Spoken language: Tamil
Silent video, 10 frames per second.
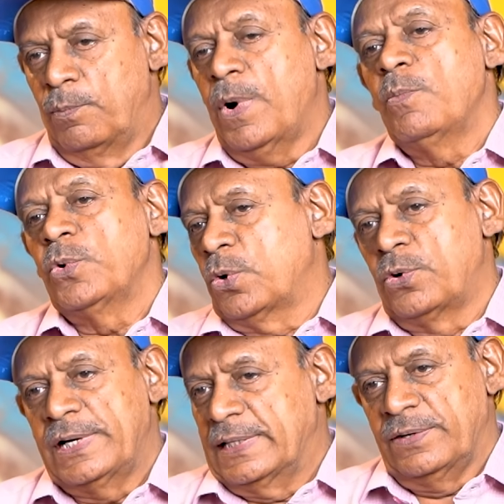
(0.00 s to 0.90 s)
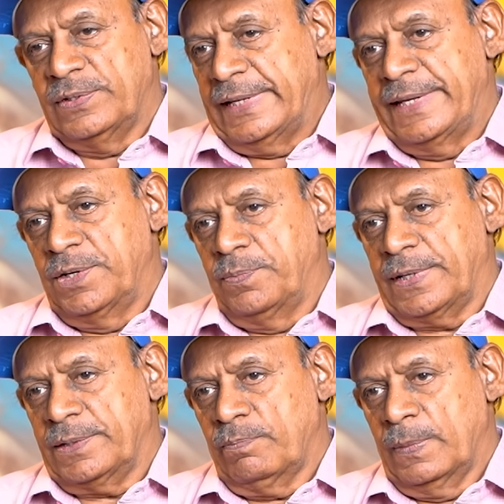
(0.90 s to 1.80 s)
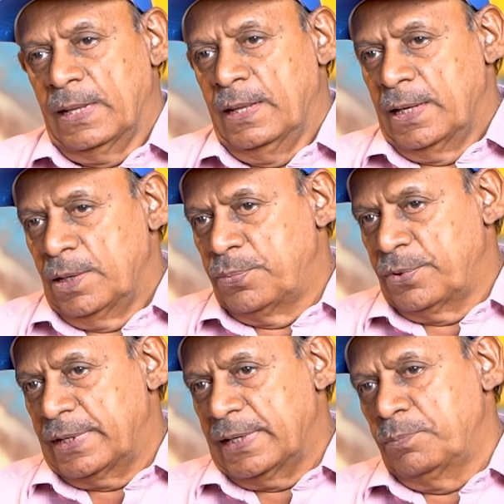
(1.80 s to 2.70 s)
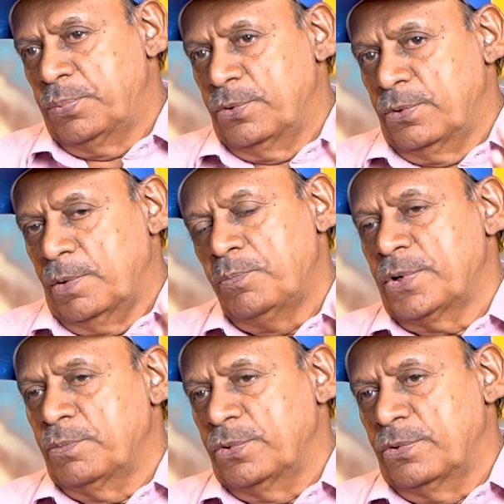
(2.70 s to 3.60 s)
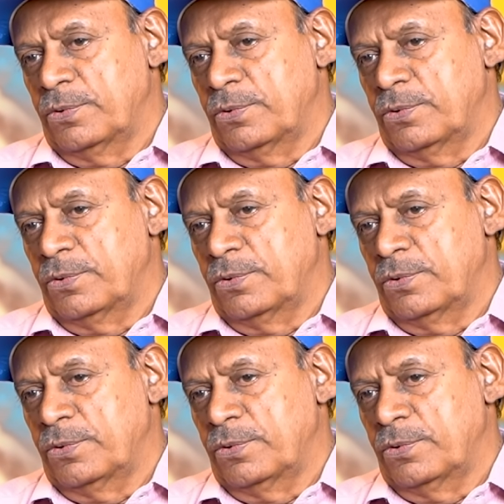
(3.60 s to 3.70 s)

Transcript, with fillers: பாம்புரோ ஹோட்டலில் தான் அவர் தங்கியிருப்பார் இப்போ இருக்கிற இப்போது அப்போ ரொம்ப